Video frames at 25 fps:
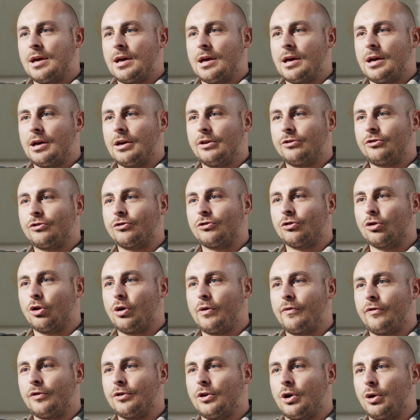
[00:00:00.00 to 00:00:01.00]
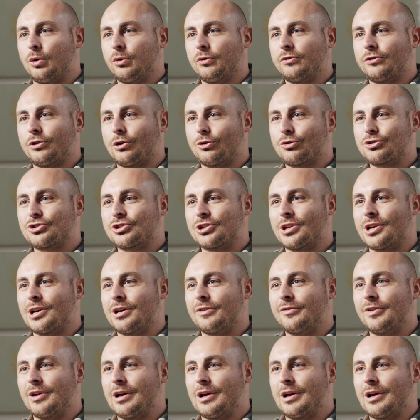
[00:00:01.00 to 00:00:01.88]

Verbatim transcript: äh, es ist ein offener Austausch da,